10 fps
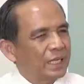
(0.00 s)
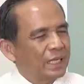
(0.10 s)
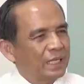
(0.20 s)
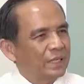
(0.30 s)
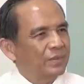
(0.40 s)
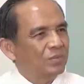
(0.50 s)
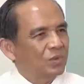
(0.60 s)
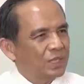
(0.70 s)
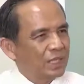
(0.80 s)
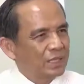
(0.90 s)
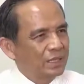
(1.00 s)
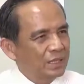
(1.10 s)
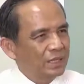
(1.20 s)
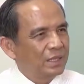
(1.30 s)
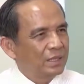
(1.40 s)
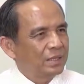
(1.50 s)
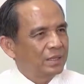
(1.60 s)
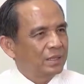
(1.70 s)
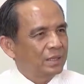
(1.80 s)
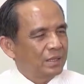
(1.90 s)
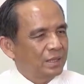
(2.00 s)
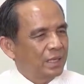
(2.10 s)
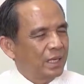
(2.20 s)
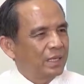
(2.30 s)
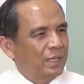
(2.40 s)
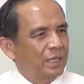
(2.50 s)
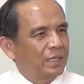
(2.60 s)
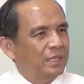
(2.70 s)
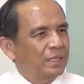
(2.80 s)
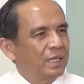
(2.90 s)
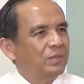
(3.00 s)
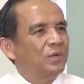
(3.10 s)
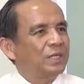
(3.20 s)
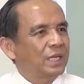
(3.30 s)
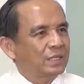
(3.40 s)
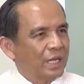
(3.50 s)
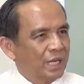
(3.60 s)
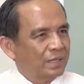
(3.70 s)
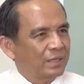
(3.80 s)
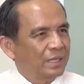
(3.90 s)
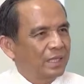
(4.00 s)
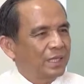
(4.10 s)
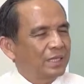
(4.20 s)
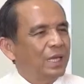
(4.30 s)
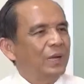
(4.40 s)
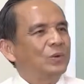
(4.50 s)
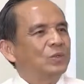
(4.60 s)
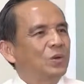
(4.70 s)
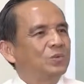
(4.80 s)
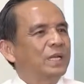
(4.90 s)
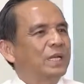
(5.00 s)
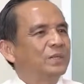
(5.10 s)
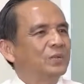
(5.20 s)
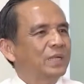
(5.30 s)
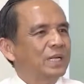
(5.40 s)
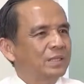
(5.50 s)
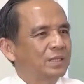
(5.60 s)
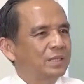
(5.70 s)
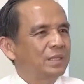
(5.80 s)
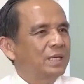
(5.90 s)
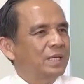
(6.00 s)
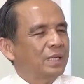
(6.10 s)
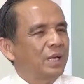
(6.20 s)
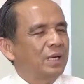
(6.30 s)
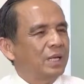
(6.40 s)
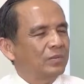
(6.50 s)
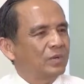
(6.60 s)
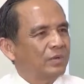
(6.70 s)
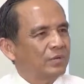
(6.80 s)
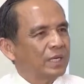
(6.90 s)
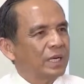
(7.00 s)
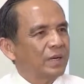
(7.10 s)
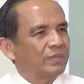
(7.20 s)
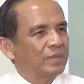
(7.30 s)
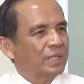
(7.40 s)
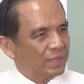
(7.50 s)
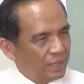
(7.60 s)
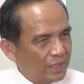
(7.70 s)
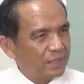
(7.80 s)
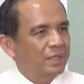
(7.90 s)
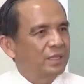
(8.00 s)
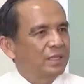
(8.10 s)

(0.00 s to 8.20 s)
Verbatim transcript: nay Bộ Tài chính đề nghị đánh thuế tài sản theo thông lệ của các nước. Đó là một cái việc làm cần thiết,